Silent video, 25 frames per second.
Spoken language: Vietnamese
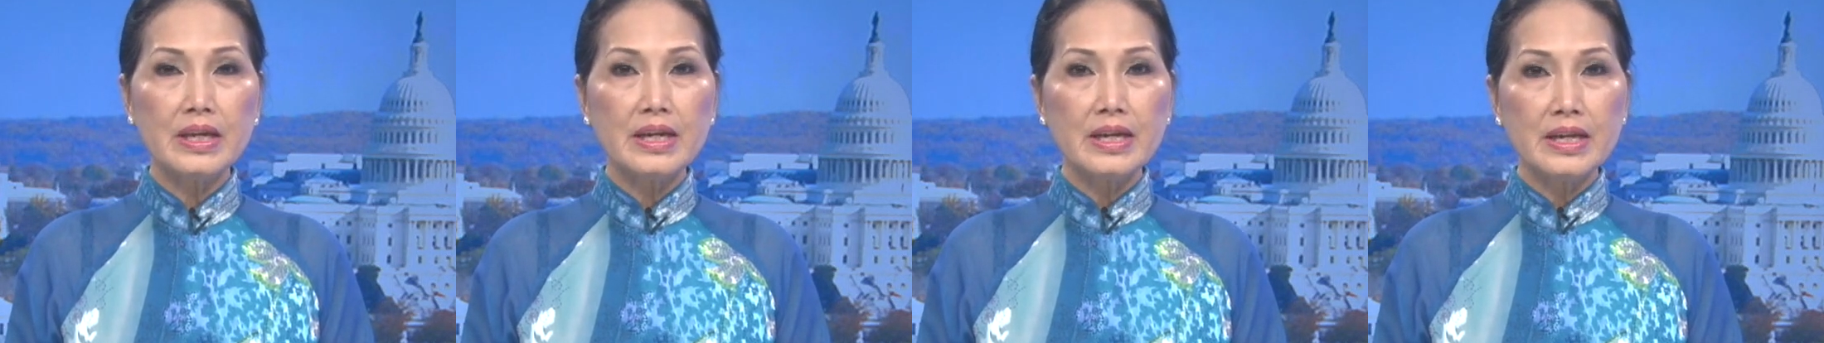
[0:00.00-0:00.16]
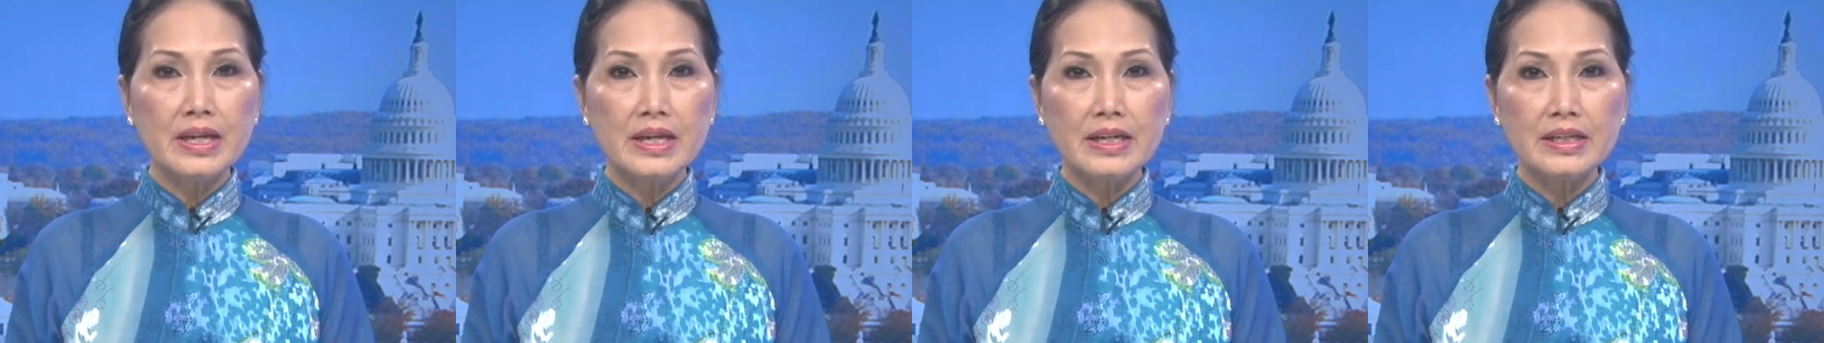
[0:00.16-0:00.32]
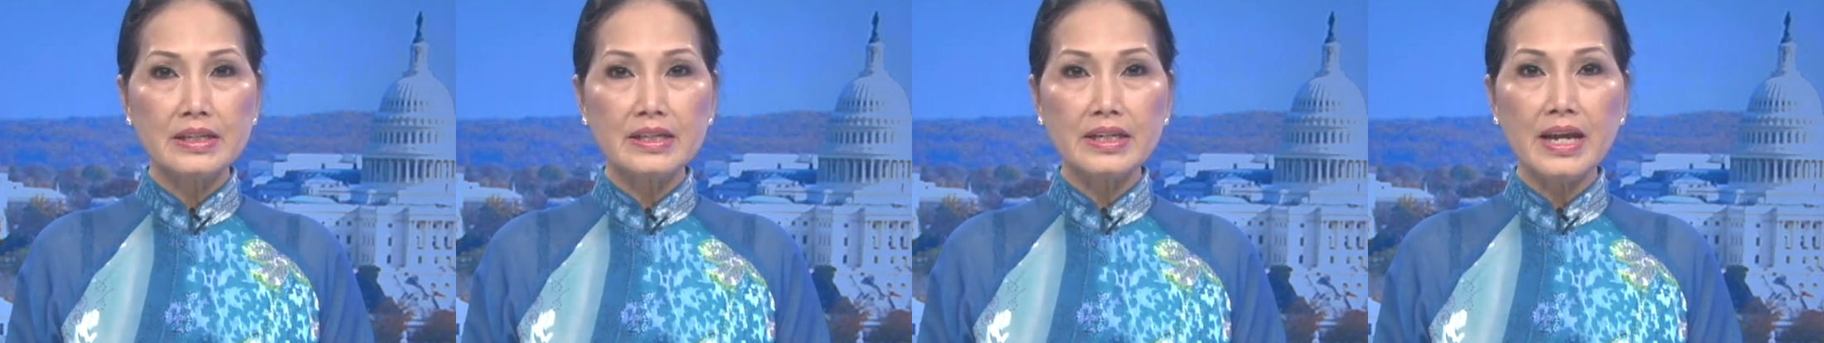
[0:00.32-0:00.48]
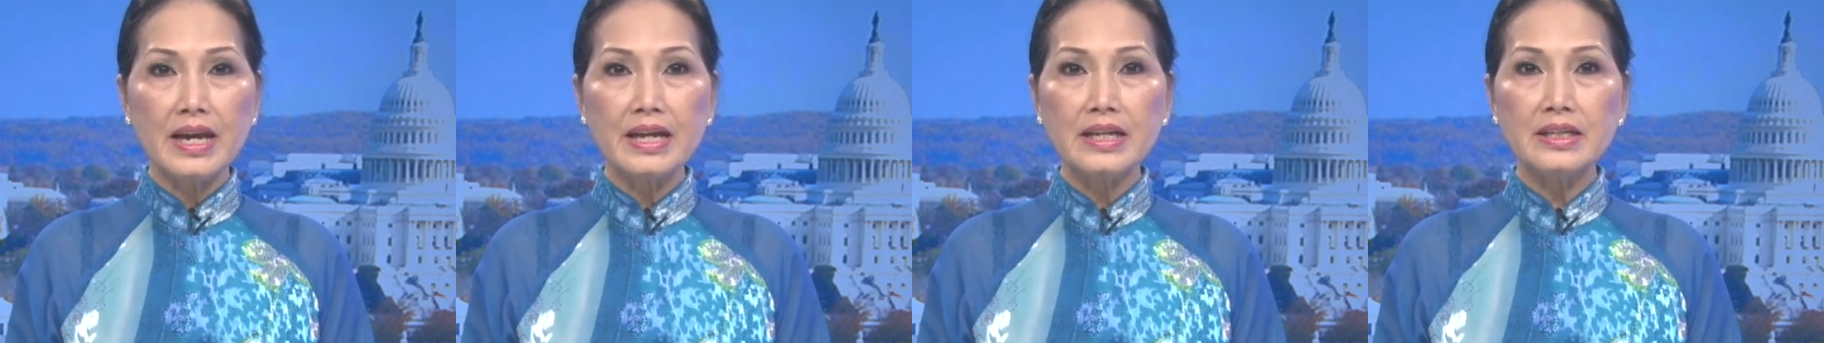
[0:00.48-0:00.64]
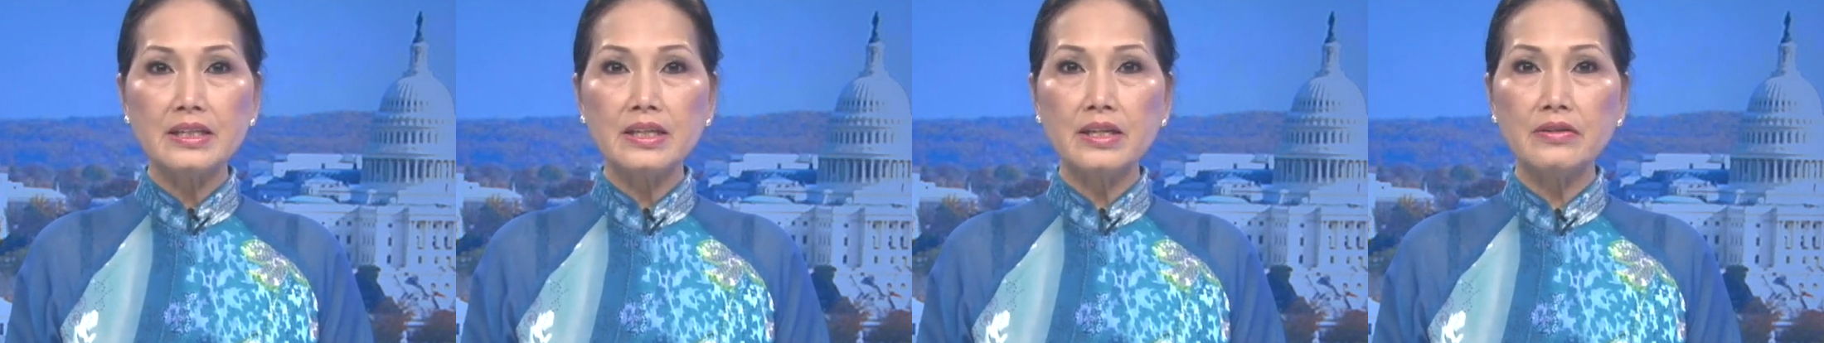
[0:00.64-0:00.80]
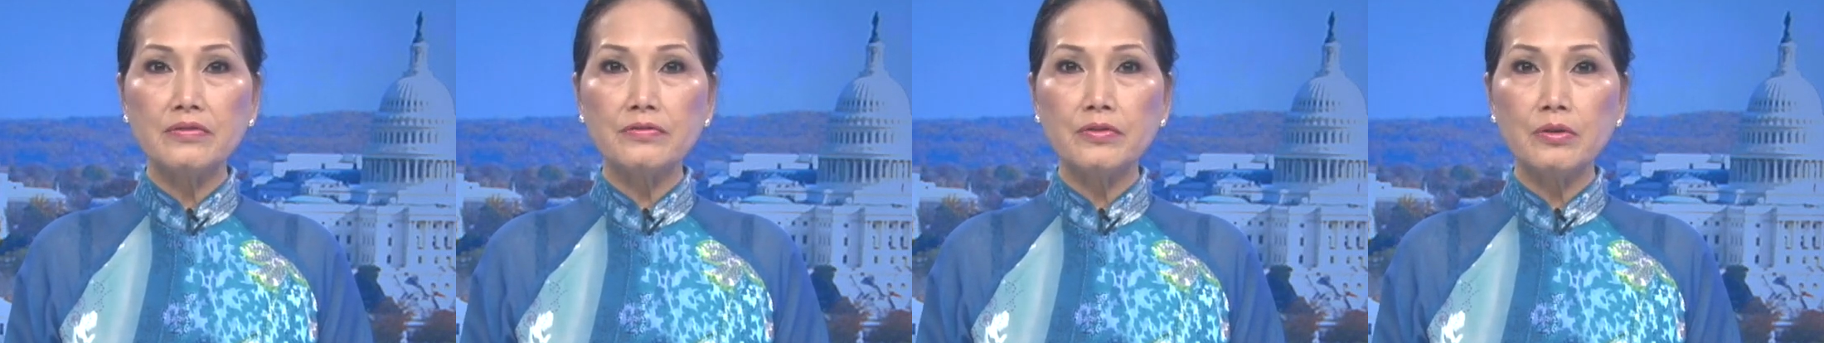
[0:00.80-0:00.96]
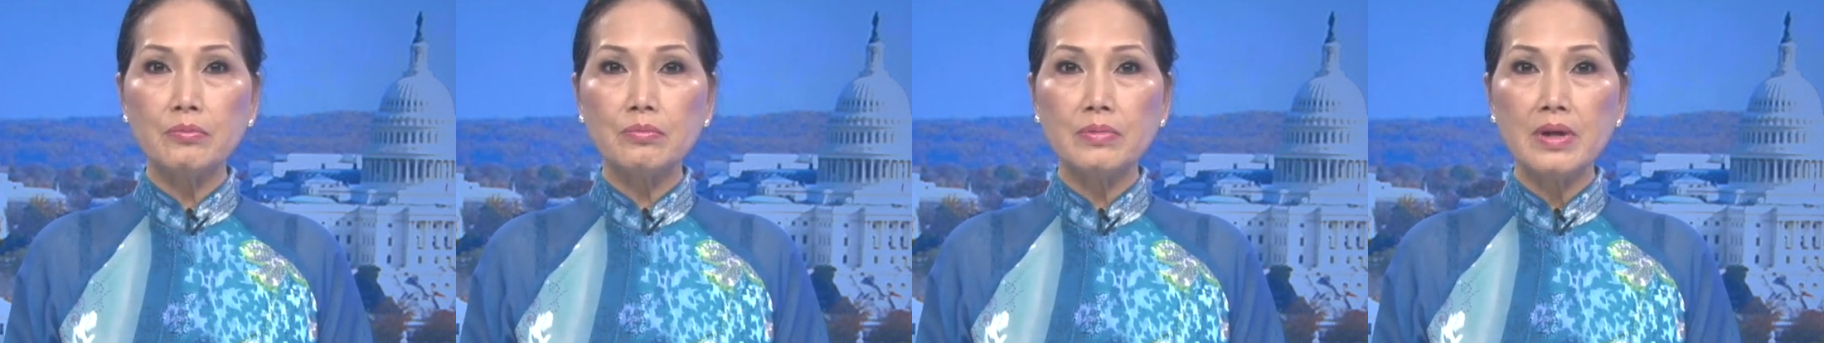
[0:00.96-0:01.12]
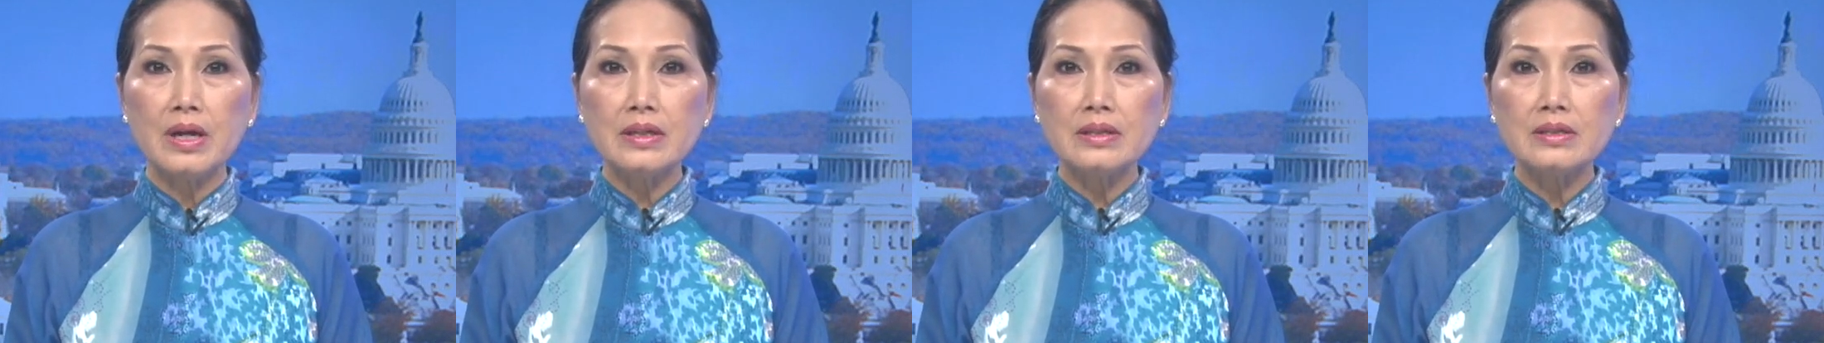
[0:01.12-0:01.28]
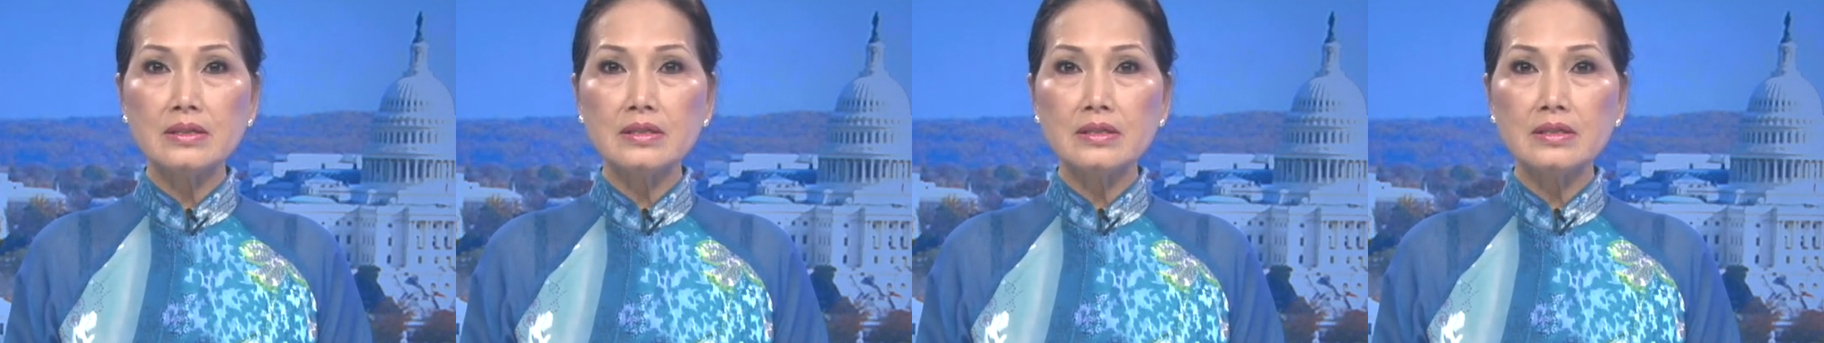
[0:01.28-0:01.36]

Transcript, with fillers: Hiện nay thì vùng đất